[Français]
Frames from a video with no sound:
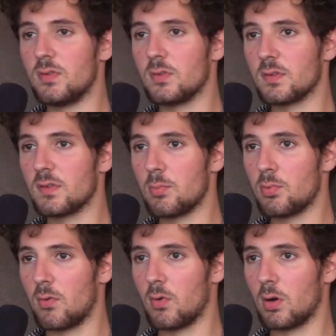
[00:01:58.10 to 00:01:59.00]
vie sociale
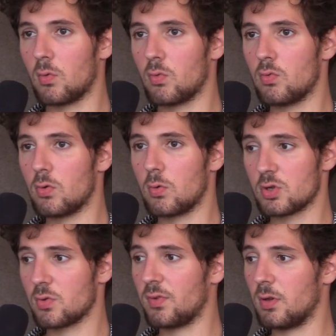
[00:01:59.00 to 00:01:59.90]
pour avoir un concours. Quoi.
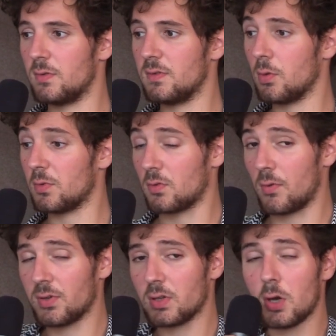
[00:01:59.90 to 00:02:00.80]
Je trouve ça hallucinant parce qu'en
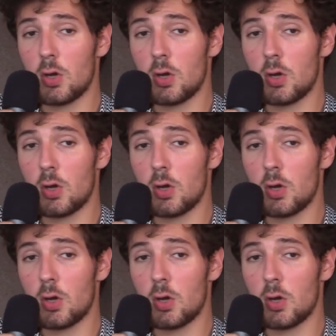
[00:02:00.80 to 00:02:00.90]
fait,